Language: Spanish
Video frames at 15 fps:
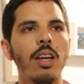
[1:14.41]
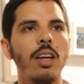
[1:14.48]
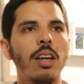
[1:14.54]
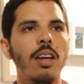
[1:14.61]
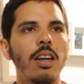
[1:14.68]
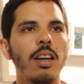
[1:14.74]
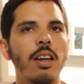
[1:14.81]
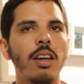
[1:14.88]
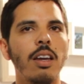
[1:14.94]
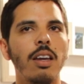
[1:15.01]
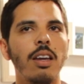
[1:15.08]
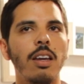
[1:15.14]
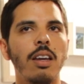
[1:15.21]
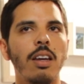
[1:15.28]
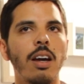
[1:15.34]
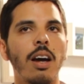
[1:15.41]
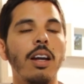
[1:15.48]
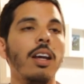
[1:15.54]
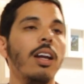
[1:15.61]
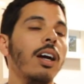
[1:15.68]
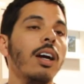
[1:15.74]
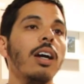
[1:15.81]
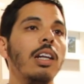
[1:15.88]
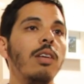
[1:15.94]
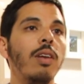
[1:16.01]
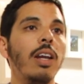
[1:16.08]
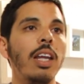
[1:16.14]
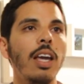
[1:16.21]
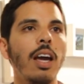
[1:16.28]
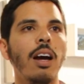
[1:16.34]
eh, eh, a Naranja
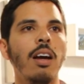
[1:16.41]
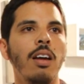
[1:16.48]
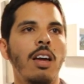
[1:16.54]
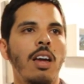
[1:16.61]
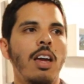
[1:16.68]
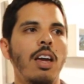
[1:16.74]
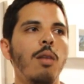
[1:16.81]
Librería,